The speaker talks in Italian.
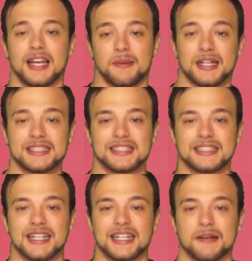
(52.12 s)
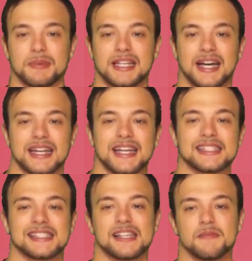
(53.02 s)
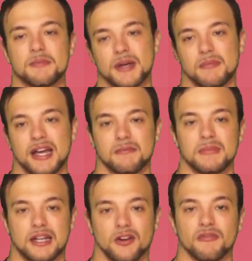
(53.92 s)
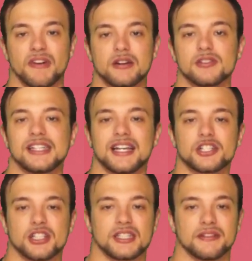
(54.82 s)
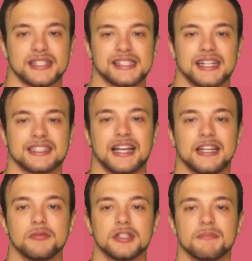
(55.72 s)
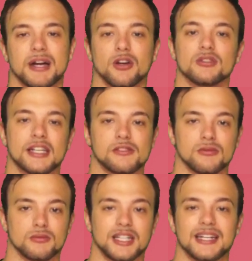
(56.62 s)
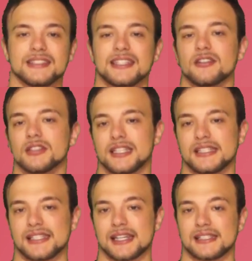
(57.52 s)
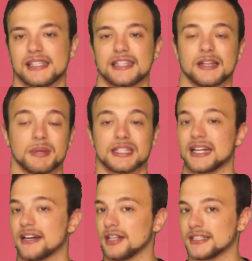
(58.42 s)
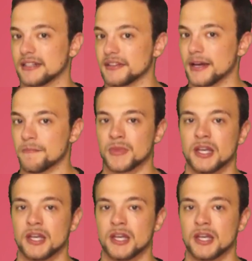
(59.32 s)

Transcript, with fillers: La parete di tali capillari è semipermeabile, ovvero si lascia attraversare dai liquidi ma non dai soluti all'interno degli stessi, che prenderanno altre vie.